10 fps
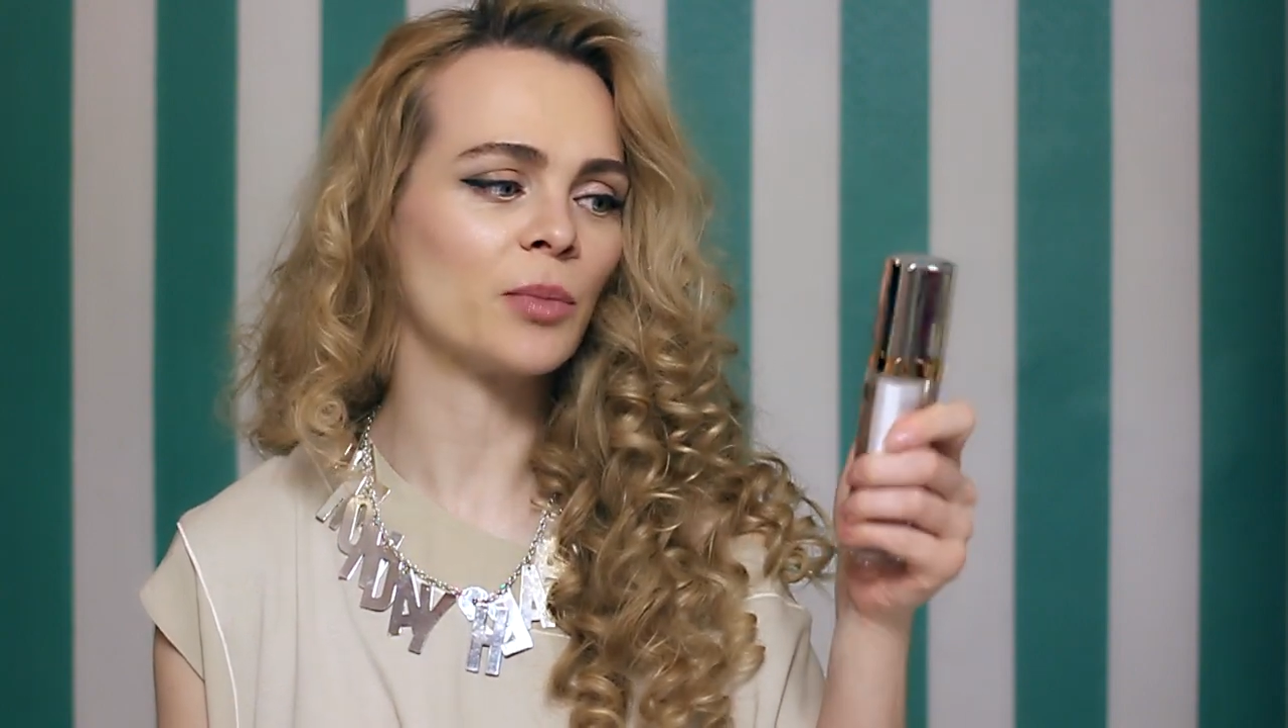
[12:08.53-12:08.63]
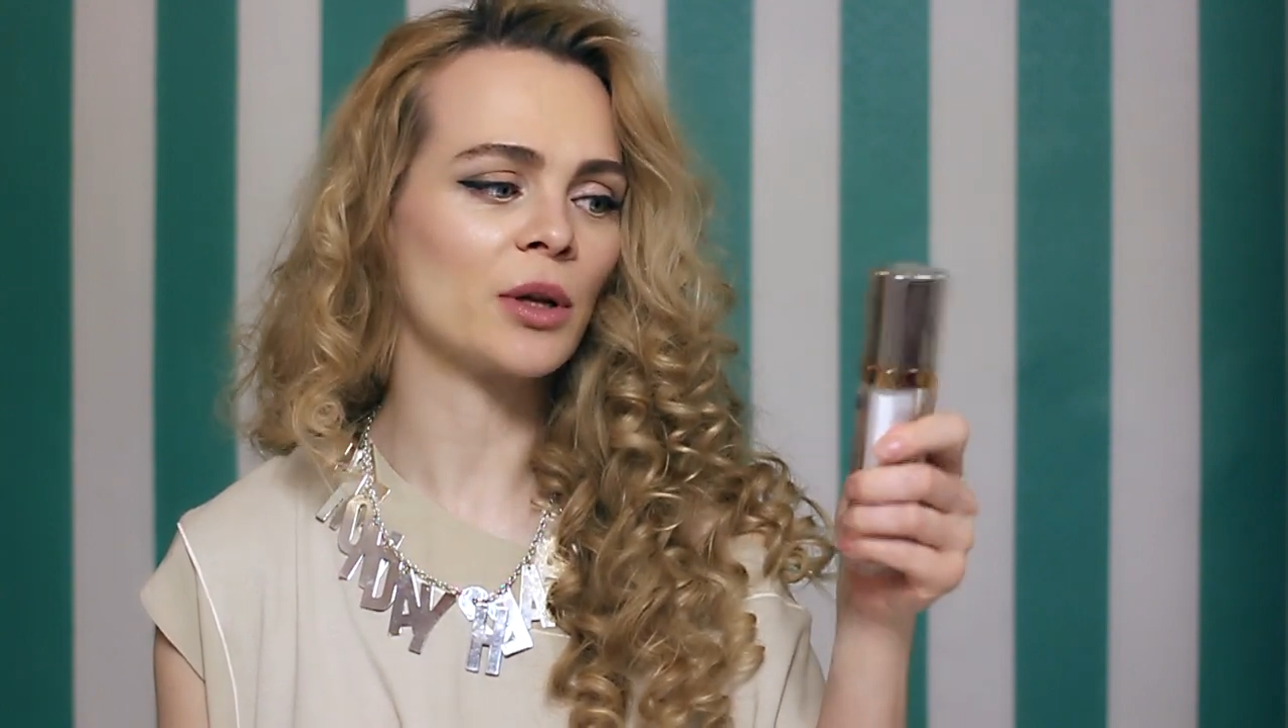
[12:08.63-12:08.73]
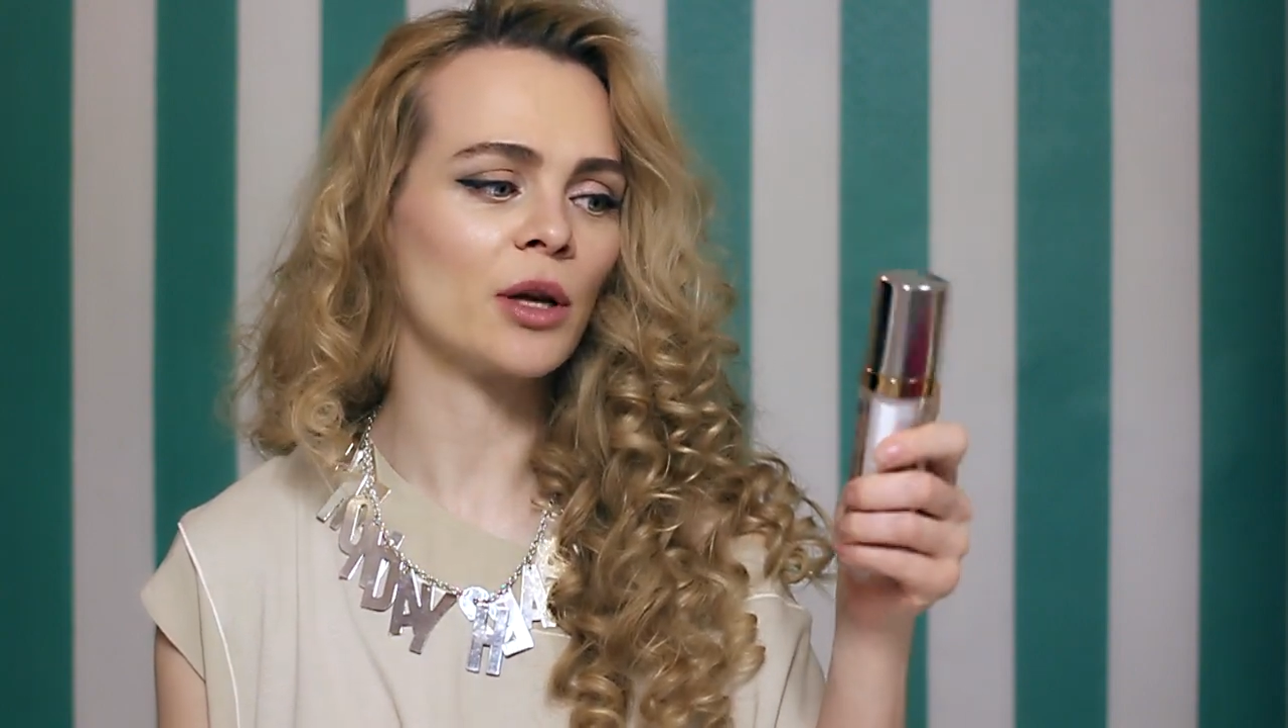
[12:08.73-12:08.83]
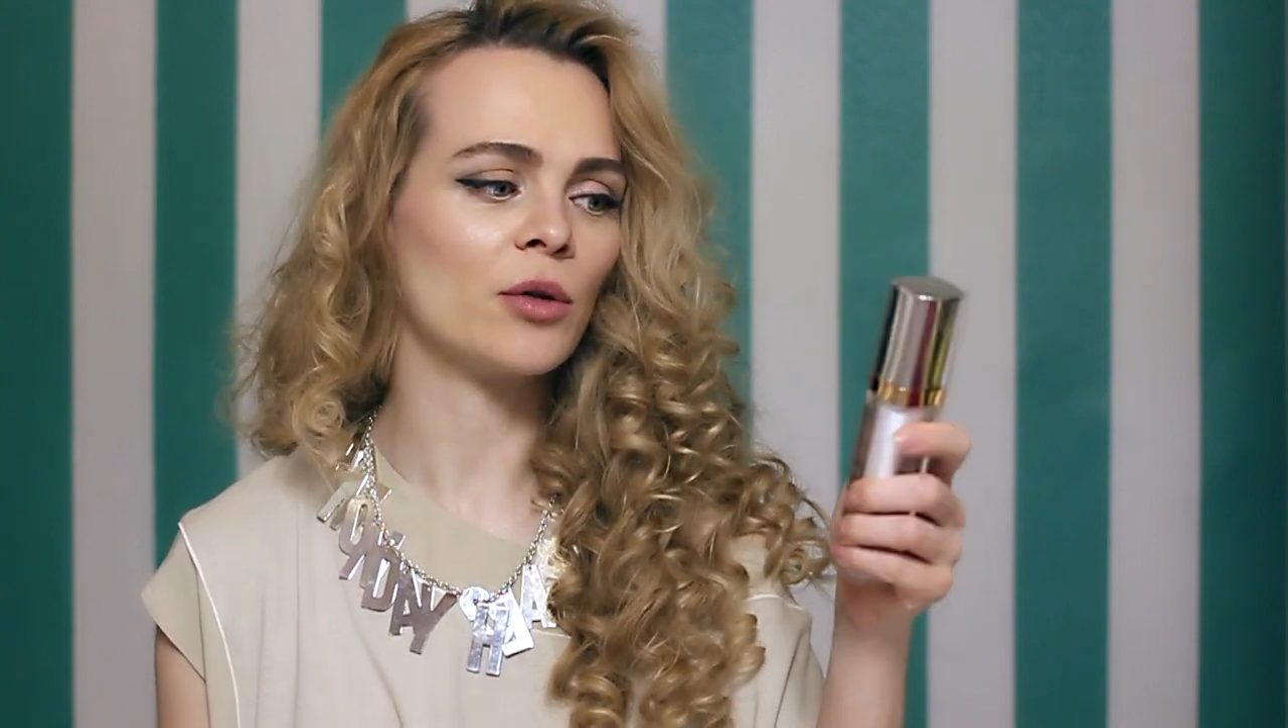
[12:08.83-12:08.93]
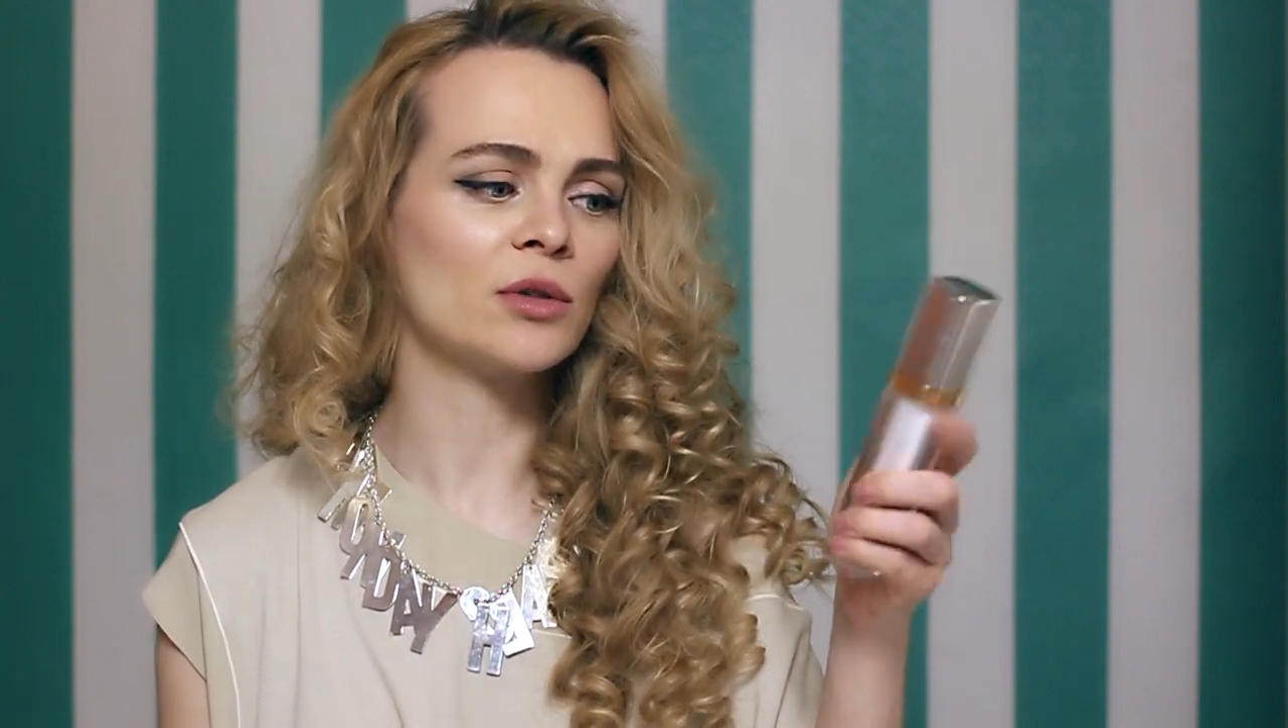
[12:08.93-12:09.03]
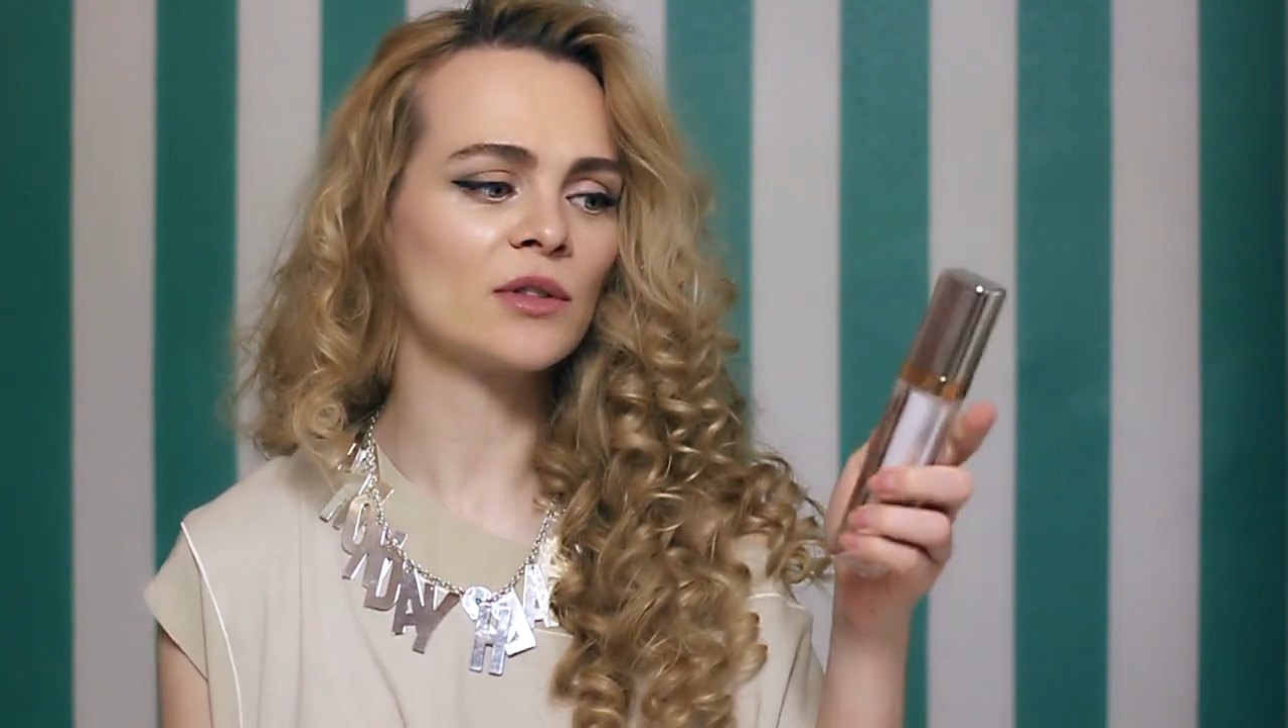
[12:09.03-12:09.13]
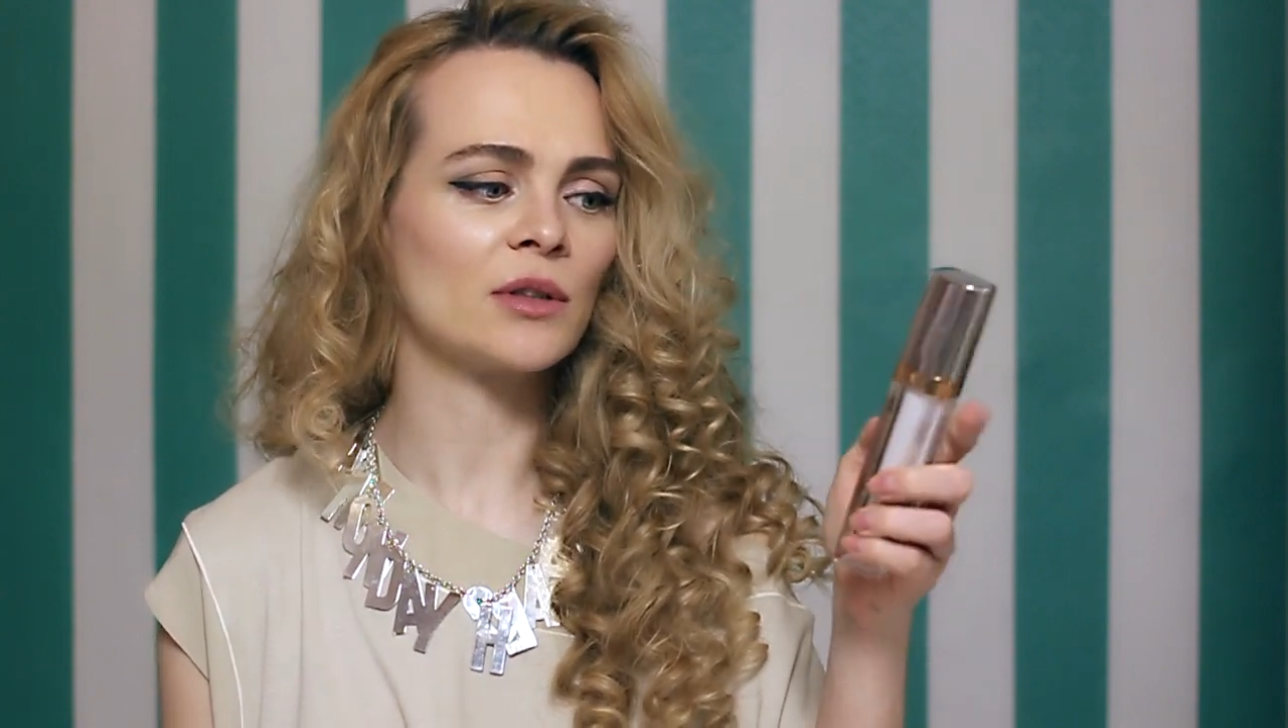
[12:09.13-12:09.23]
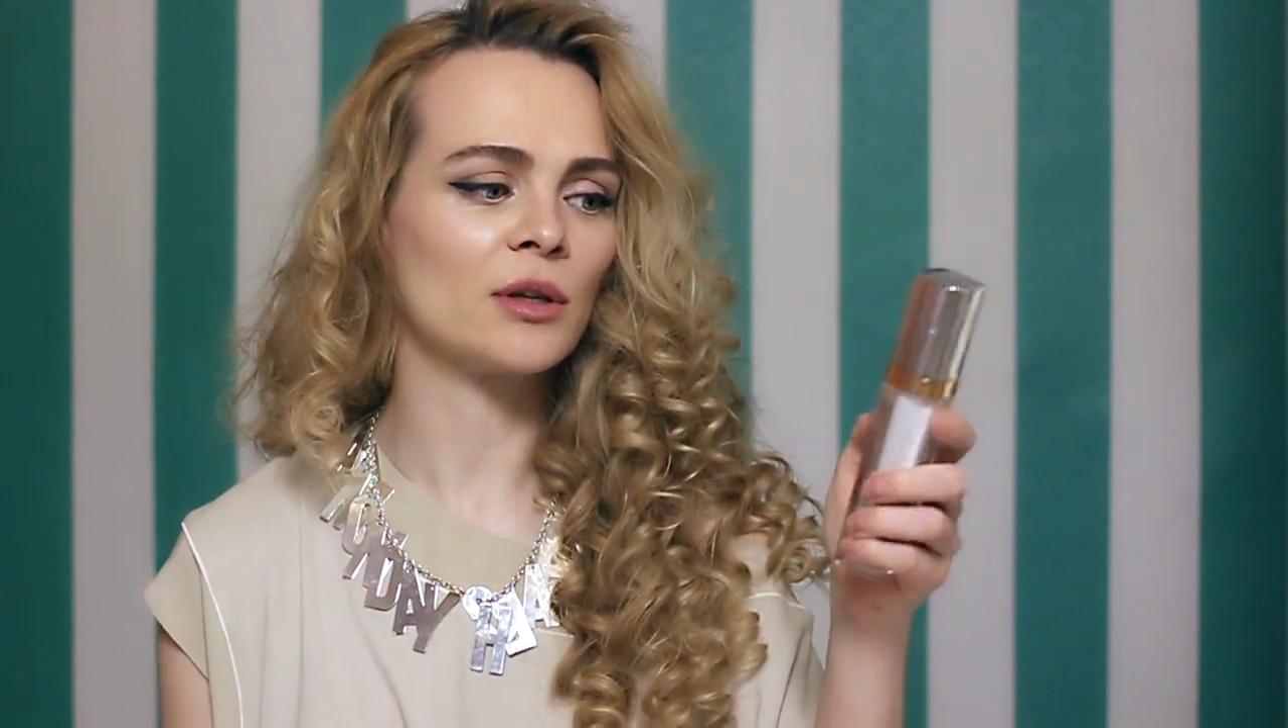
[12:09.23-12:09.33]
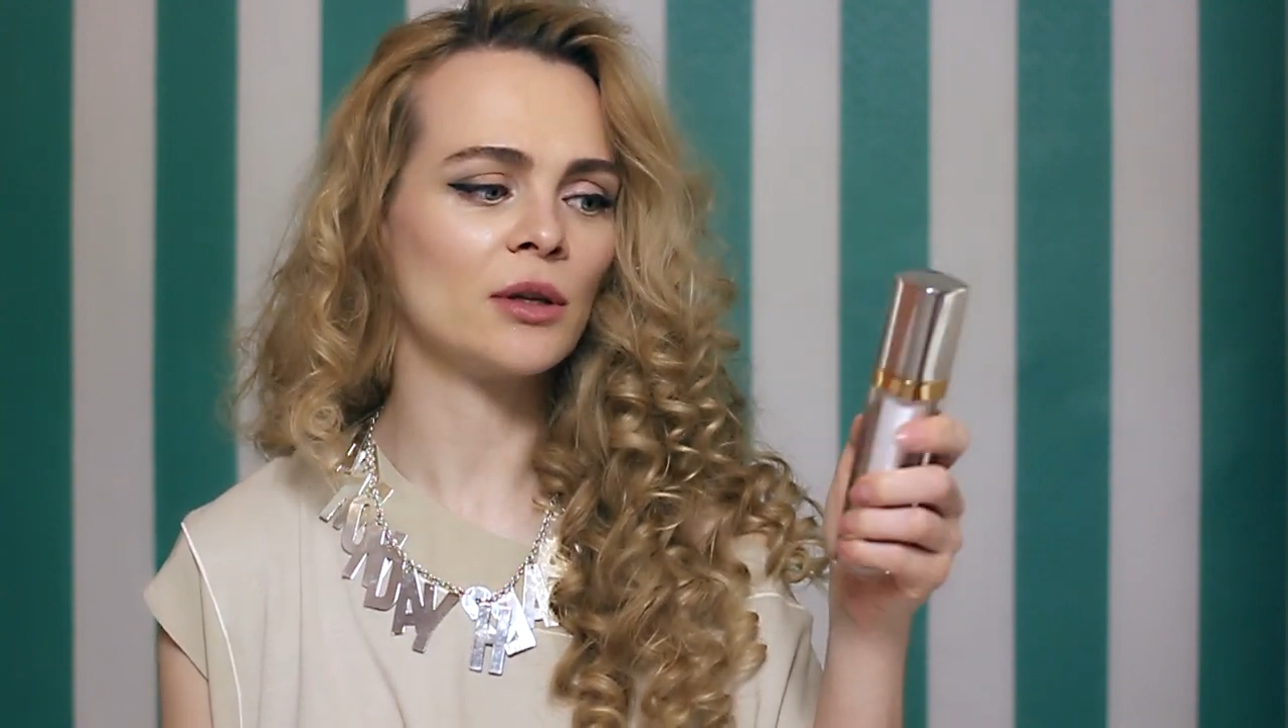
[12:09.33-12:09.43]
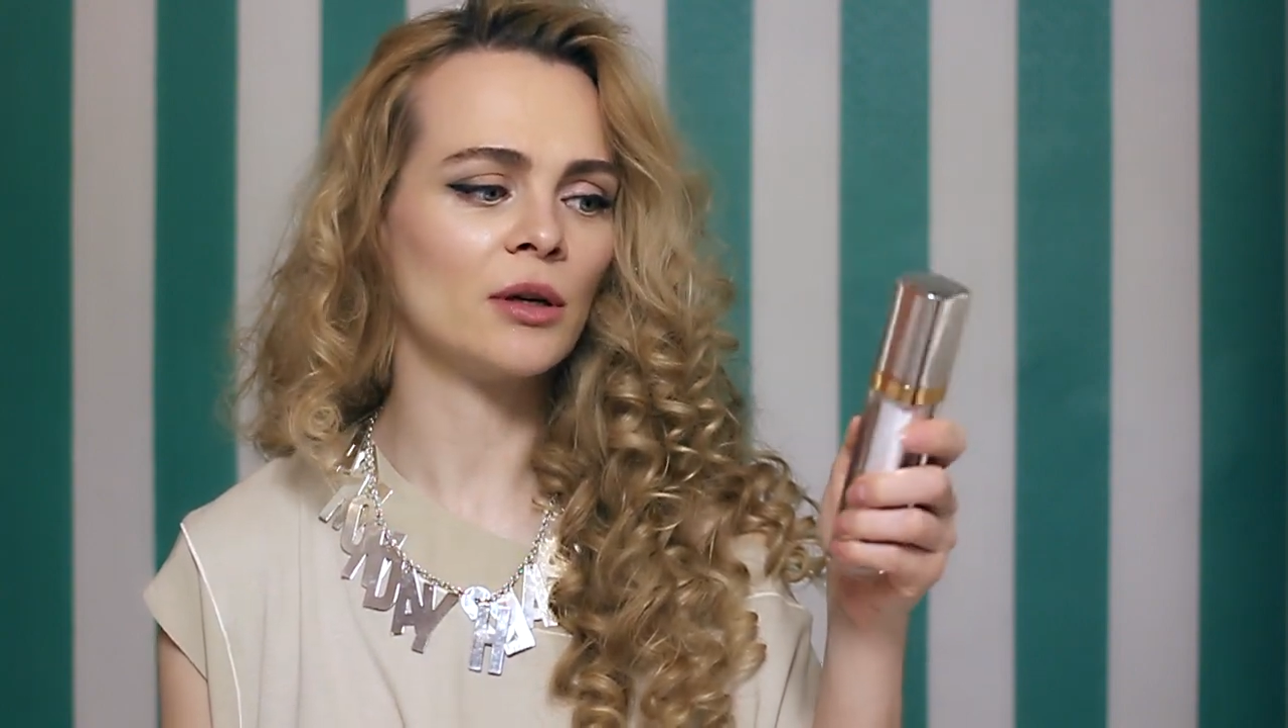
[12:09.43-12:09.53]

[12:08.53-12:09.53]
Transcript: продается,